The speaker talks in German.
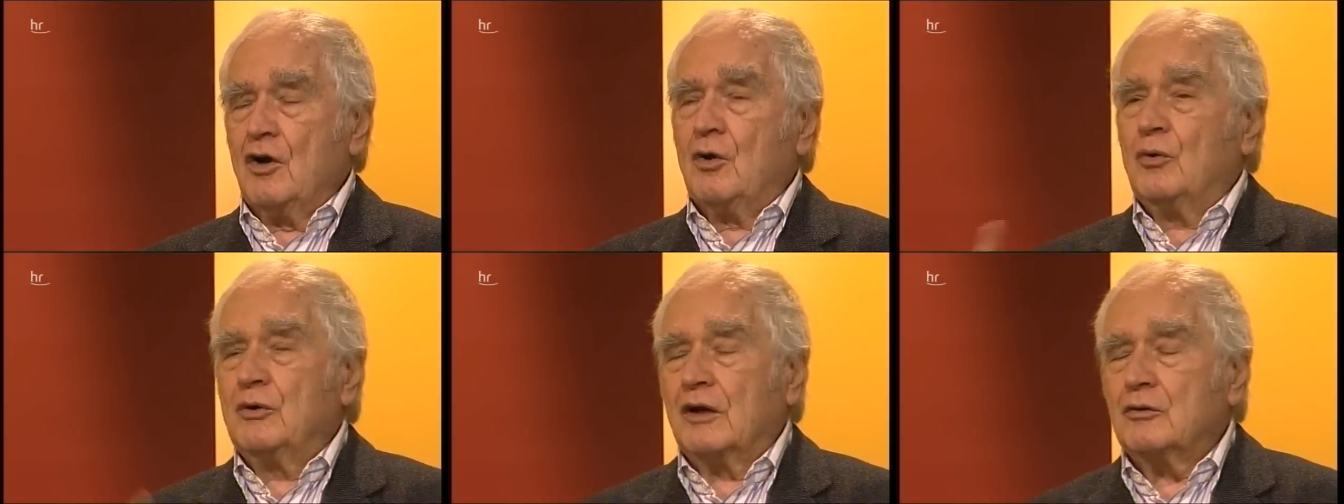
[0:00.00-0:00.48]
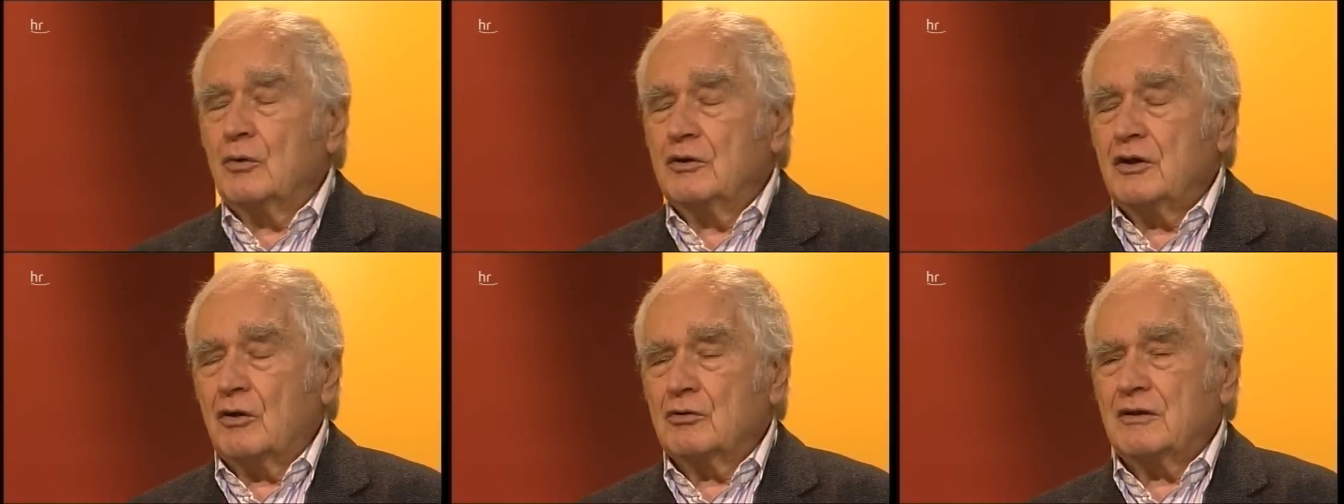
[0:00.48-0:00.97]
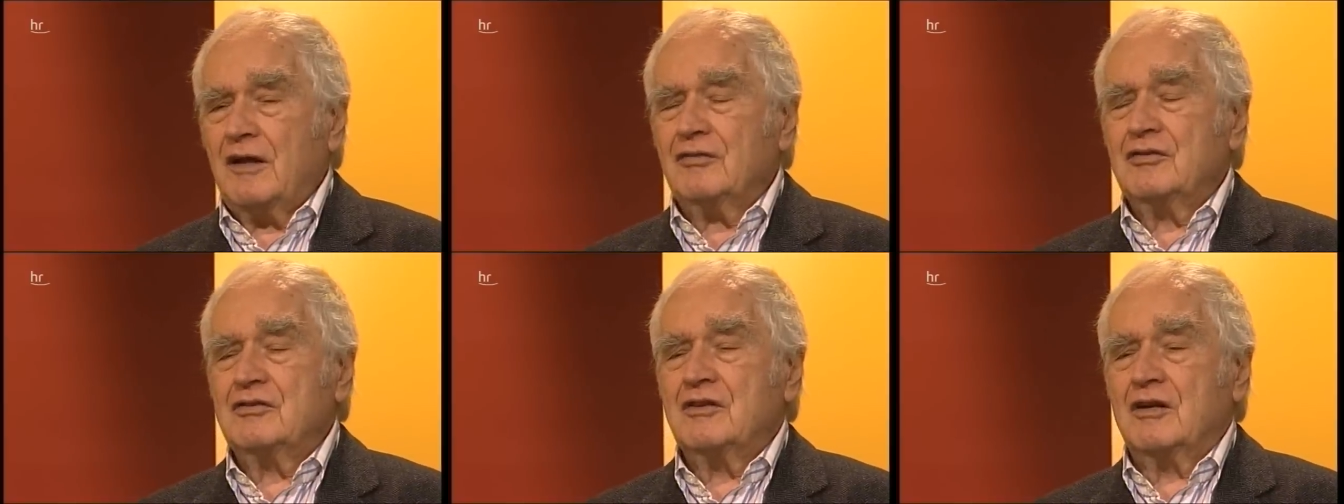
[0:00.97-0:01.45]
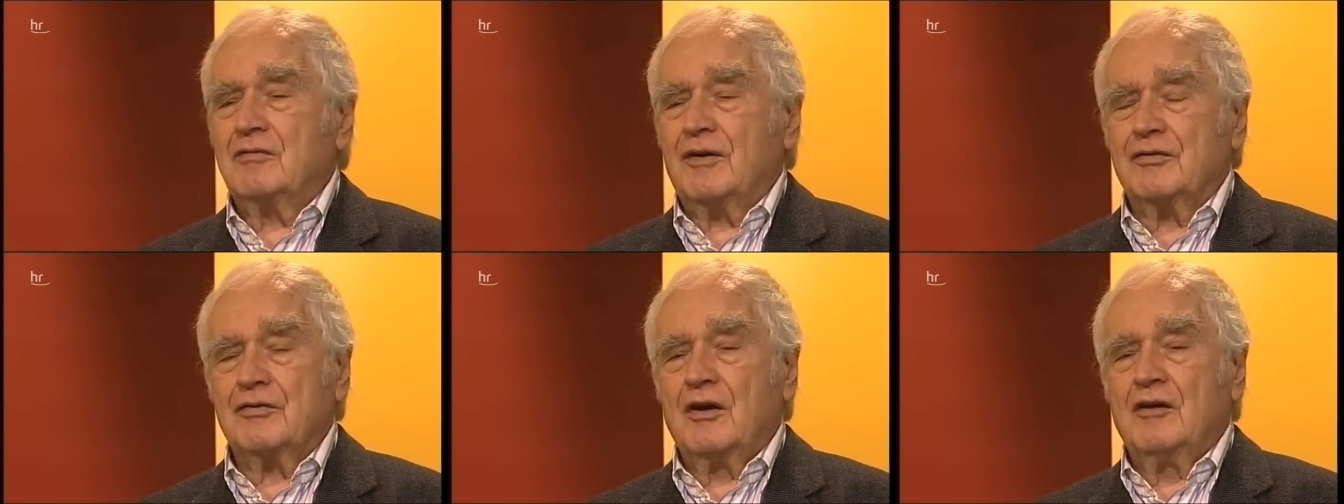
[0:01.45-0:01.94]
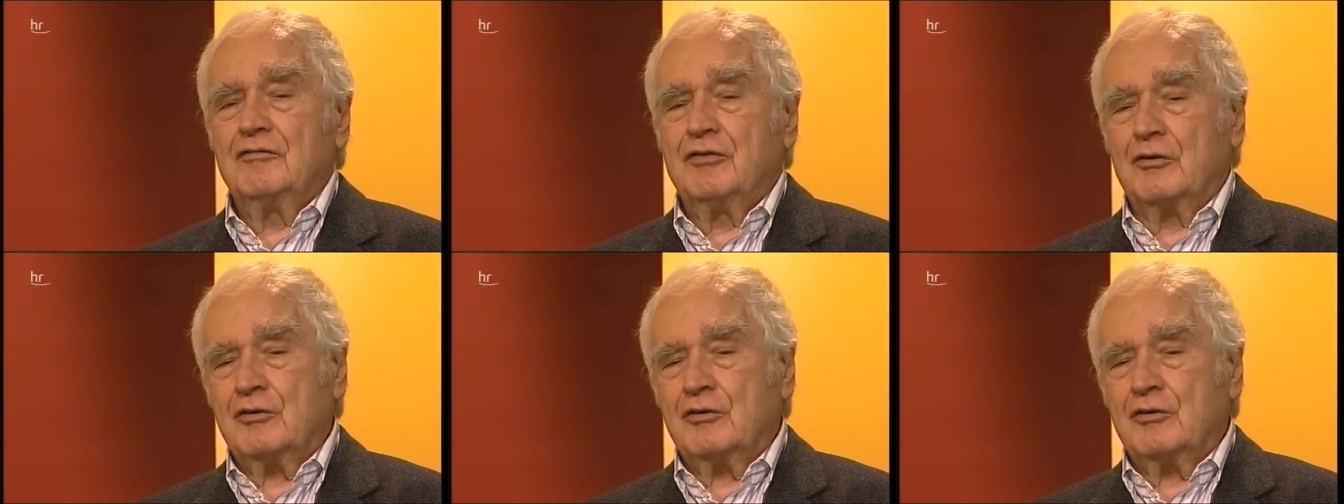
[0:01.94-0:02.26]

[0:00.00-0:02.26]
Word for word: Und natürlich auch das ist etwas von